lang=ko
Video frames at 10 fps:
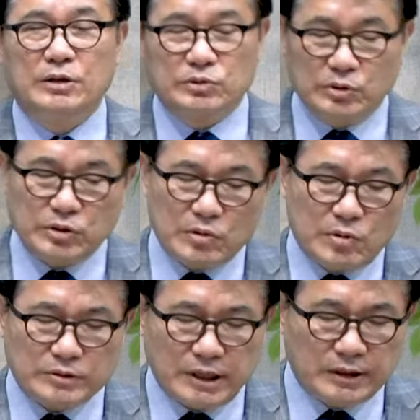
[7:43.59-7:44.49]

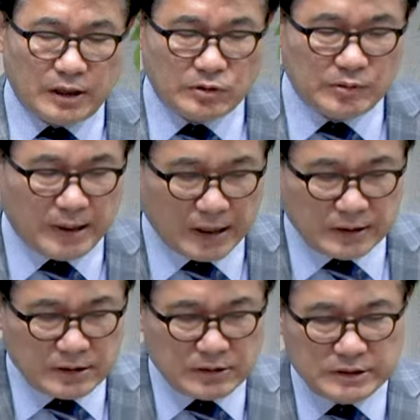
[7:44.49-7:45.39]
조선공산당도
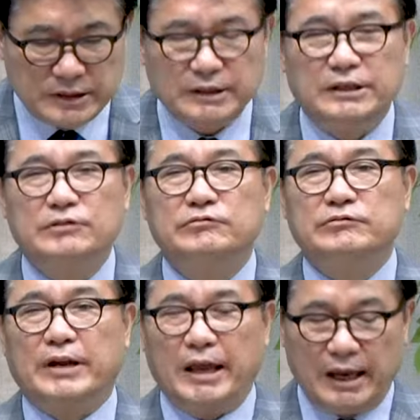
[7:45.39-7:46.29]
만들어진
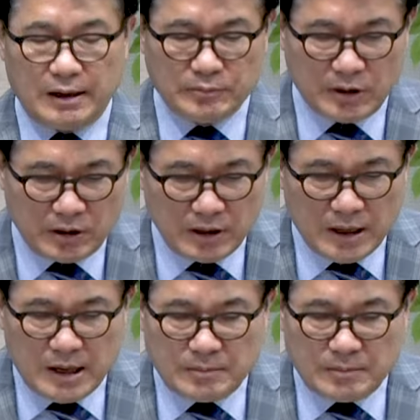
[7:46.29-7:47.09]
이후에 뭐